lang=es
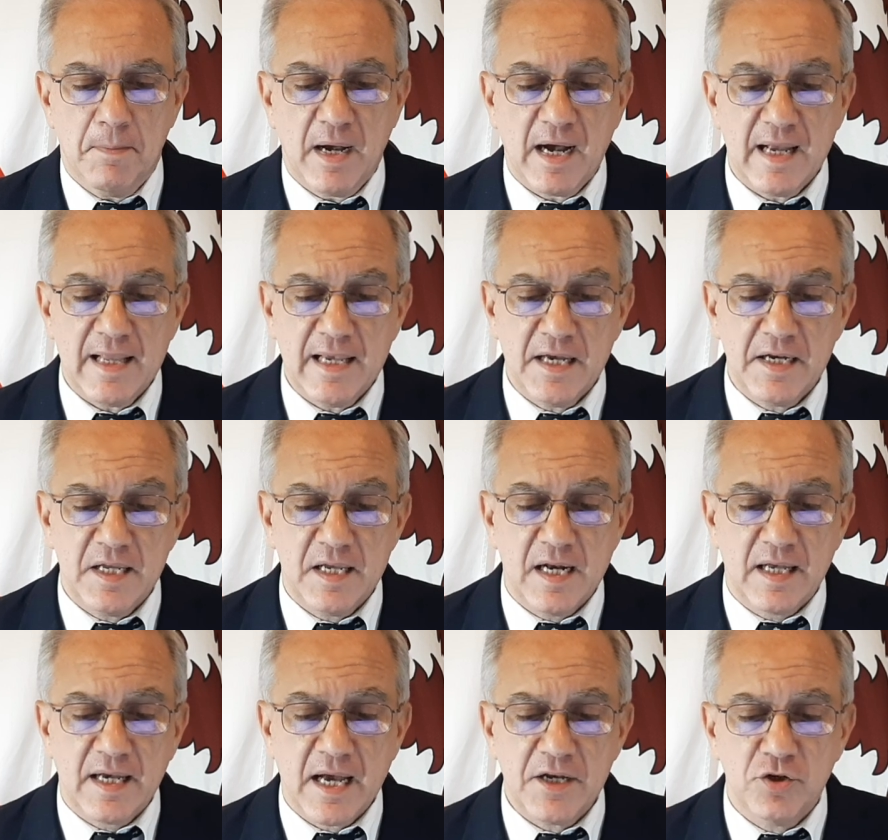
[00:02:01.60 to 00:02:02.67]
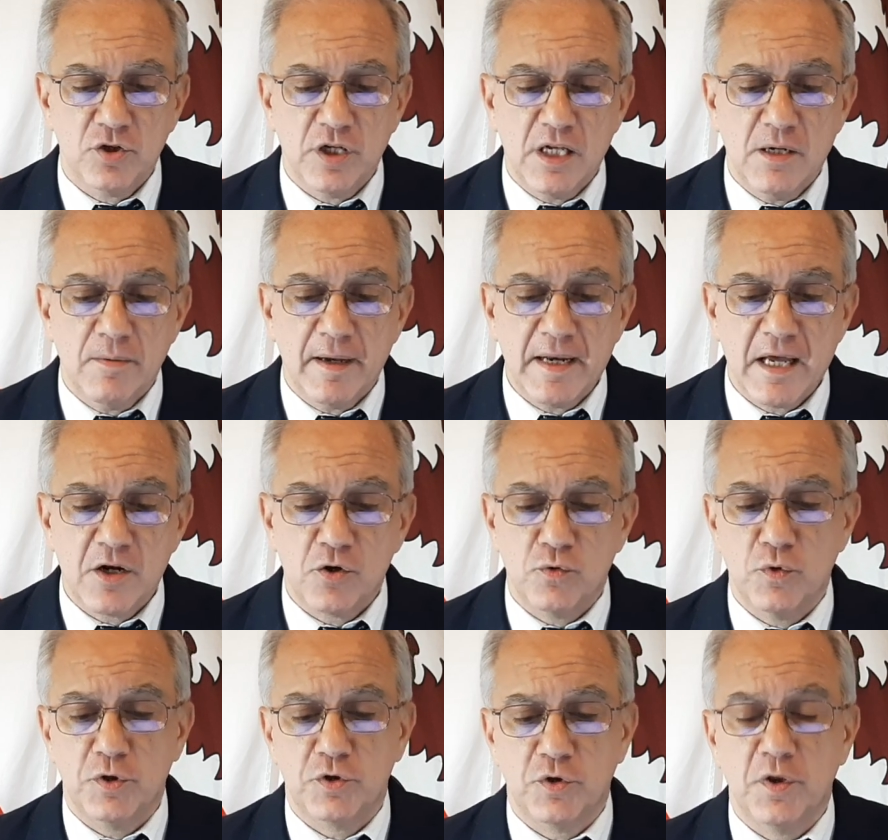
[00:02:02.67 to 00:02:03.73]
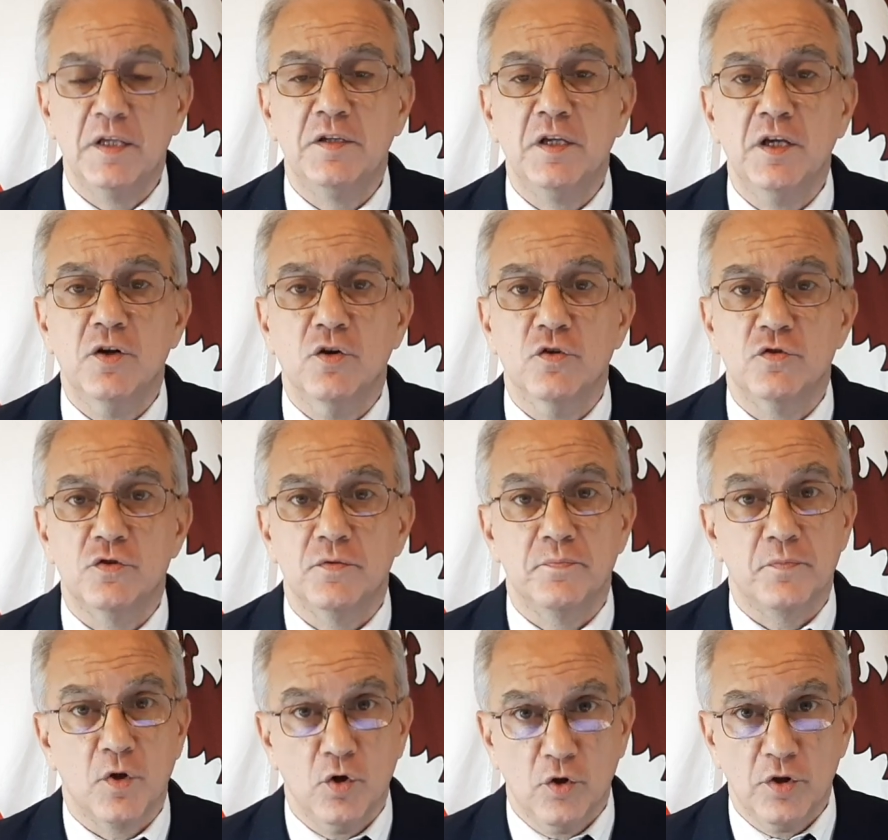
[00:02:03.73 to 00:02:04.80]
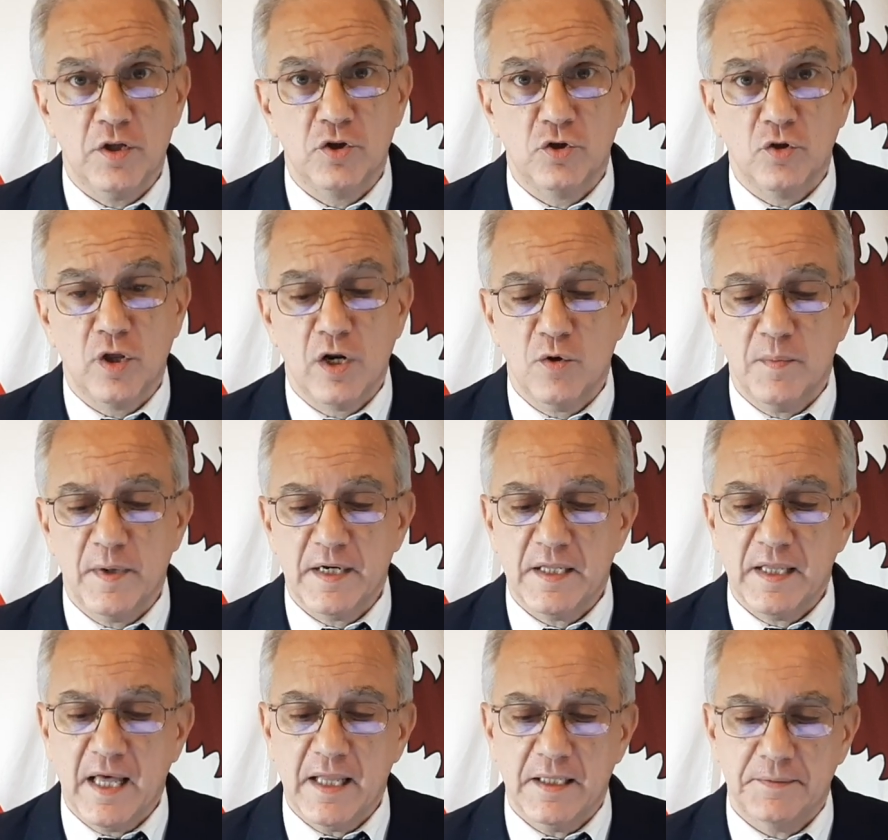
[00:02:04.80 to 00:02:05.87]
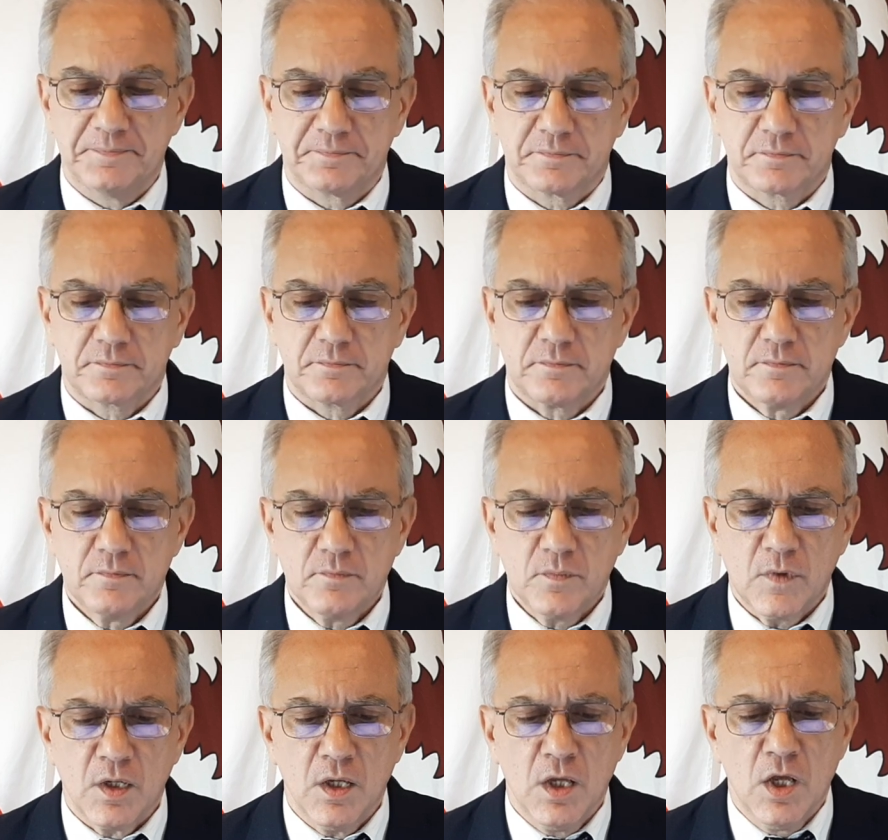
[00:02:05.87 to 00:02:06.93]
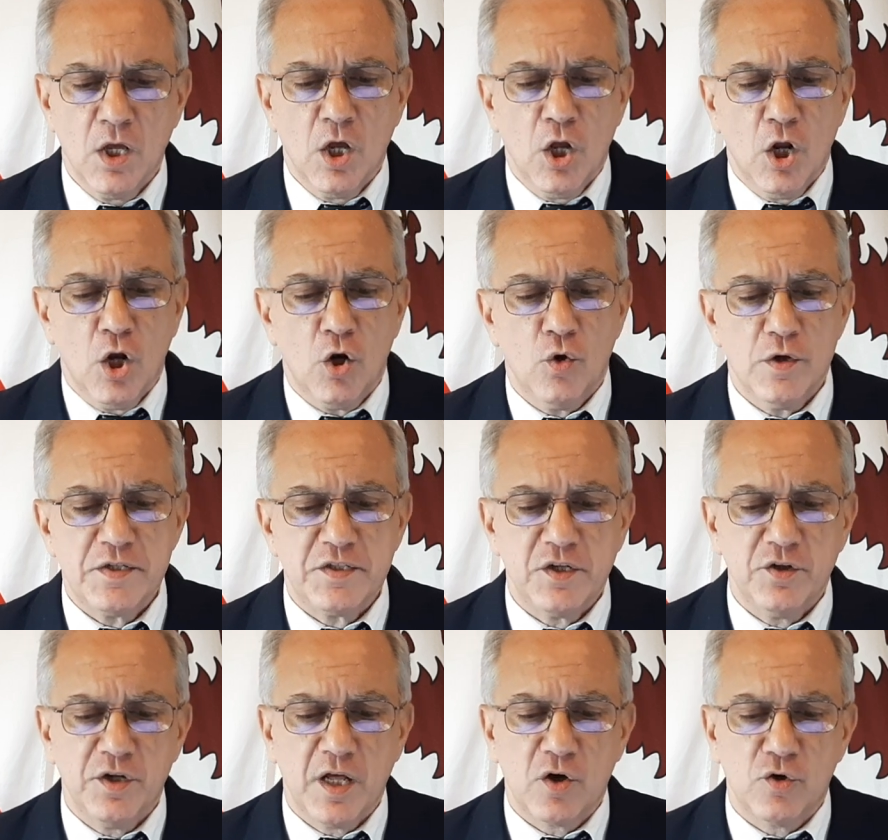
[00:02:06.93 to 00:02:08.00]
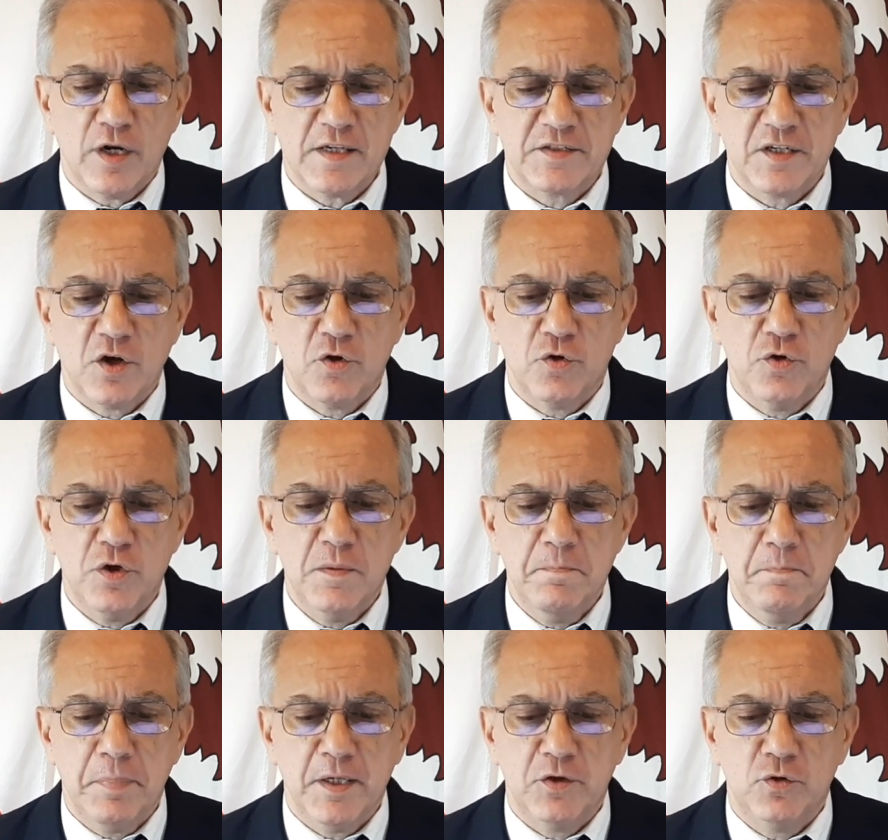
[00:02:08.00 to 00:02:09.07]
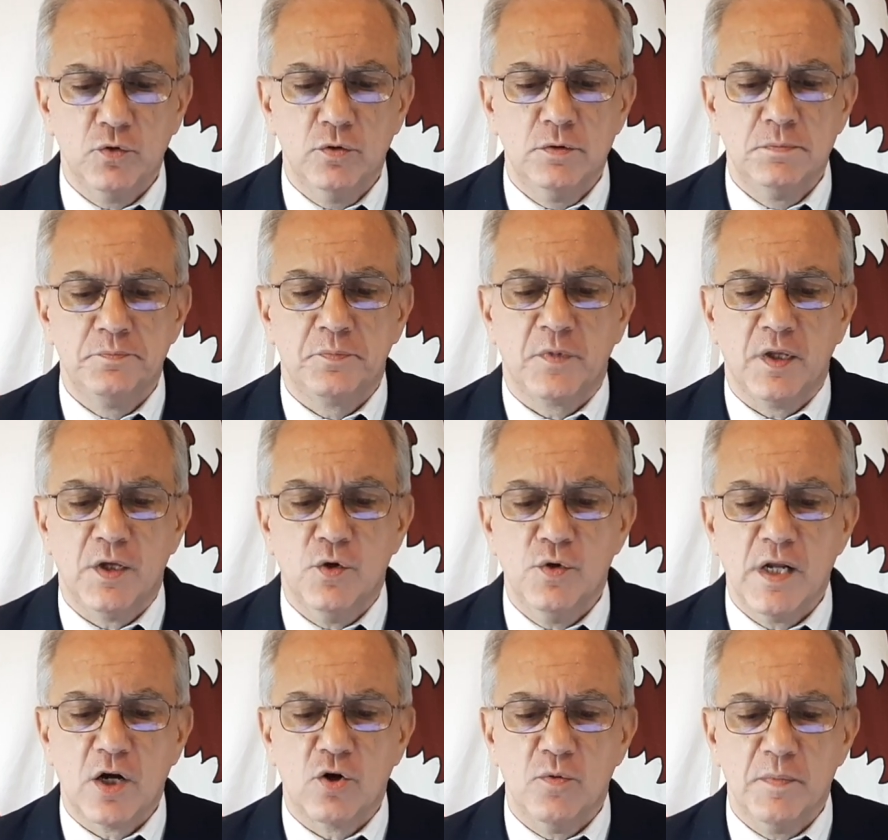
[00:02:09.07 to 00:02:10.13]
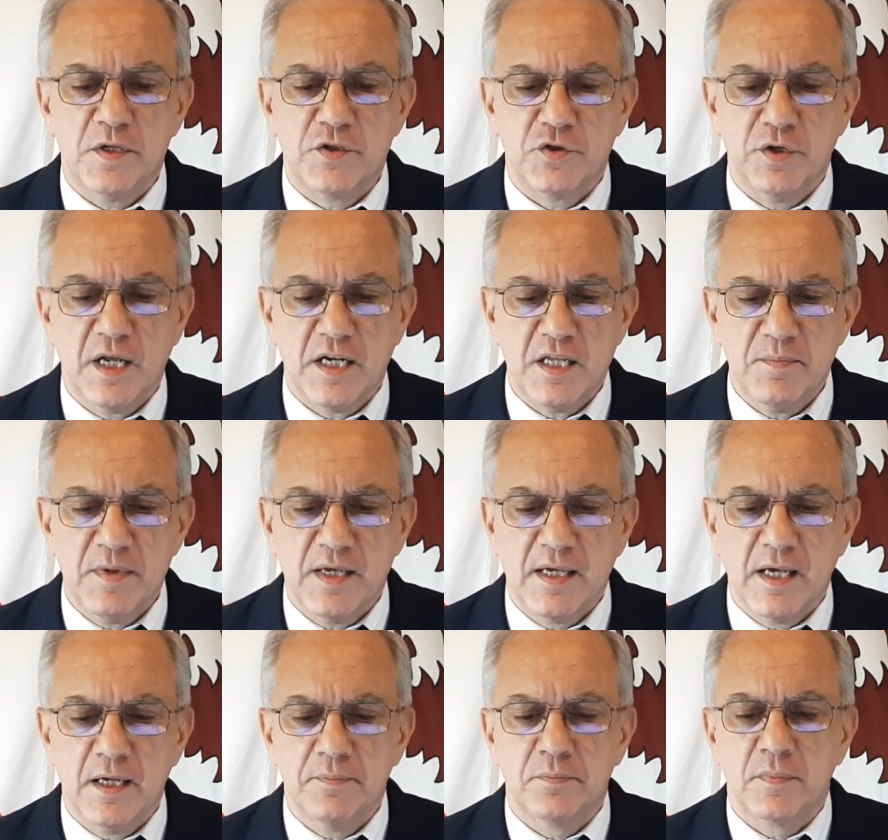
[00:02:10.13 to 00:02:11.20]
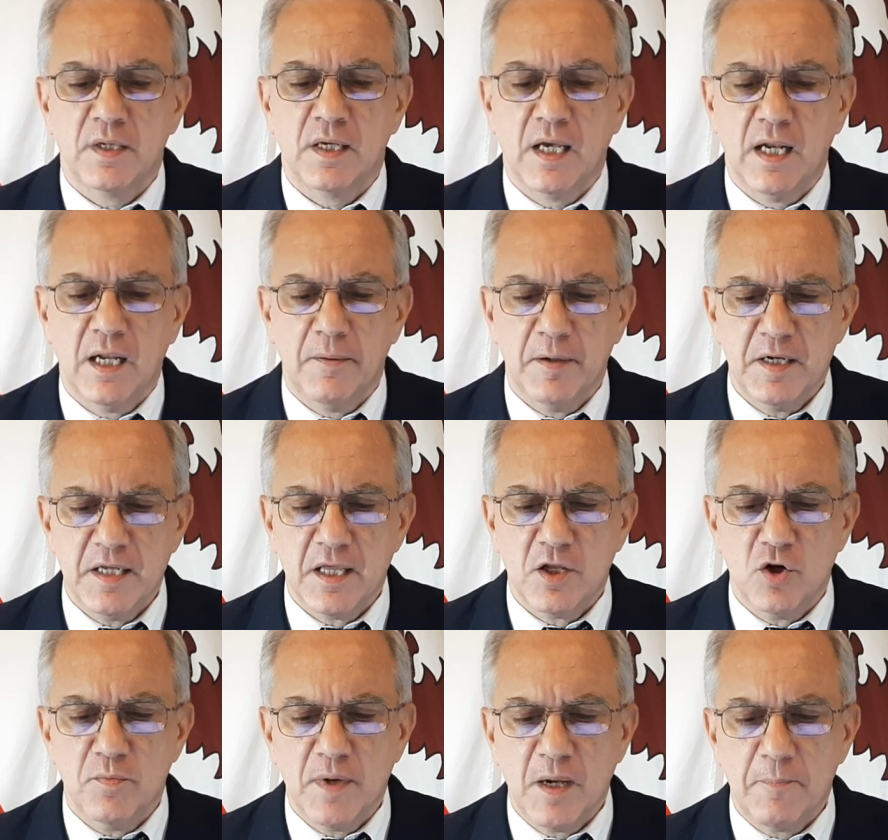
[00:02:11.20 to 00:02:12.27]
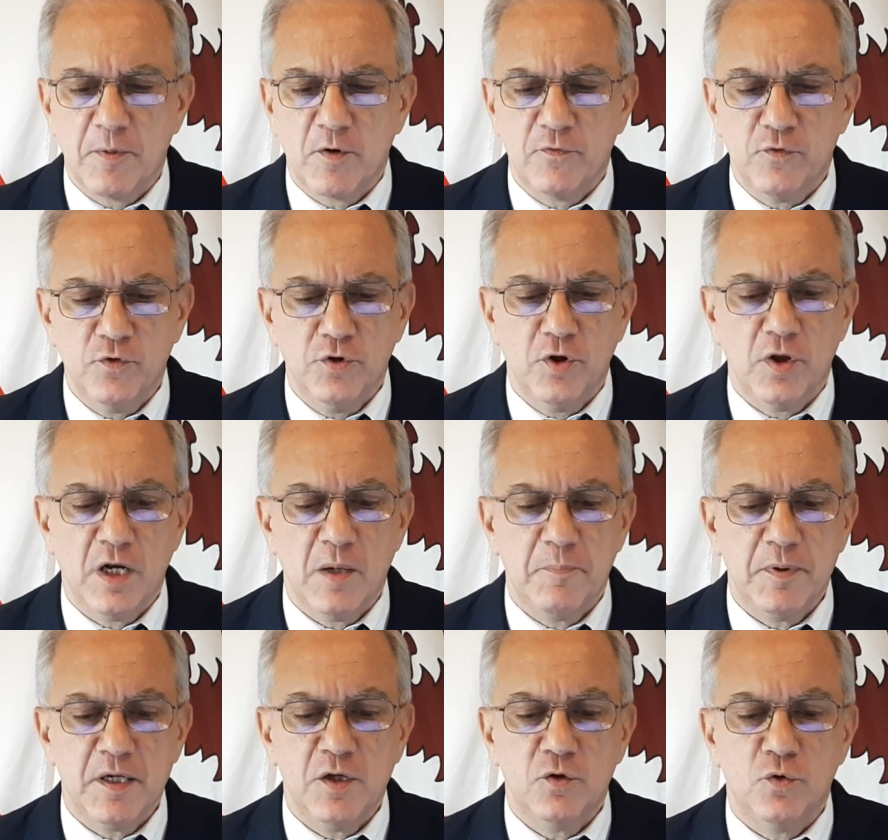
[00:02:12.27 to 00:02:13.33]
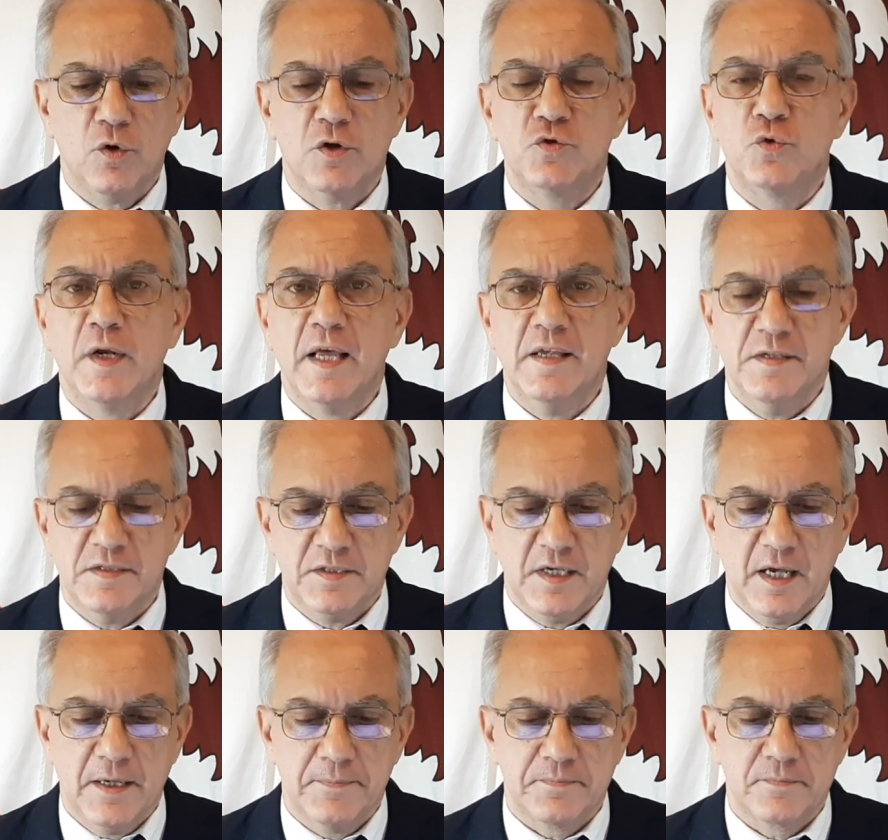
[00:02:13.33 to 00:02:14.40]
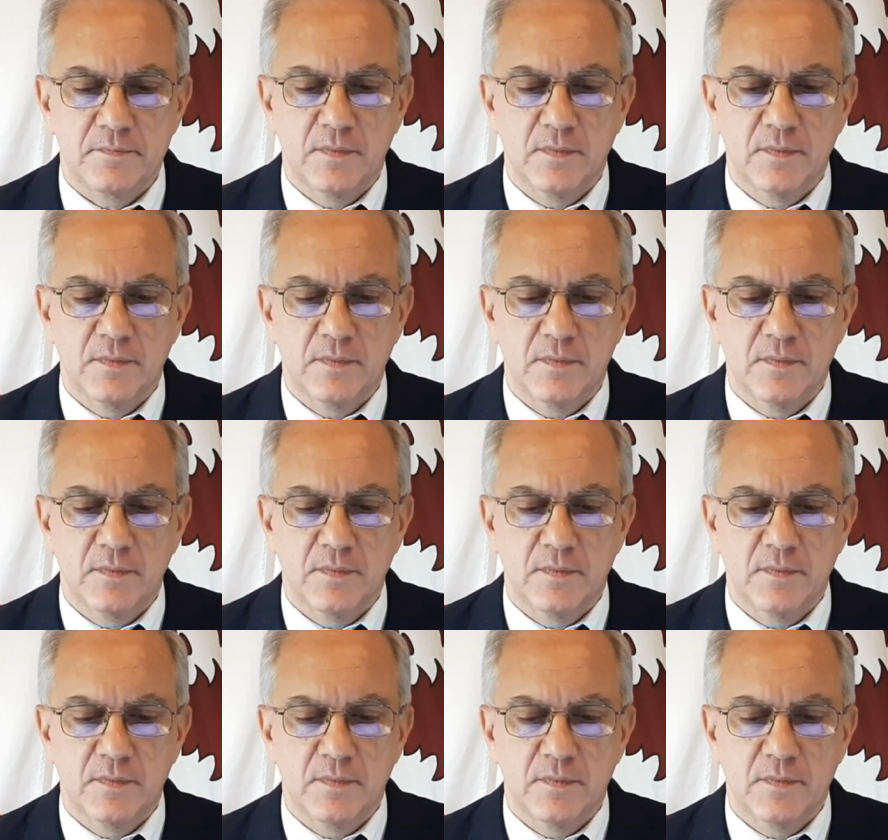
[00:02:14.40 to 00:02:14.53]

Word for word: Magallanes y Elcano hilvanaron nuestros destinos, los de toda la humanidad. Lo hicieron acorazados de un ímpetu y una convicción anímica que les venía de lo más profundo del espíritu de su herencia.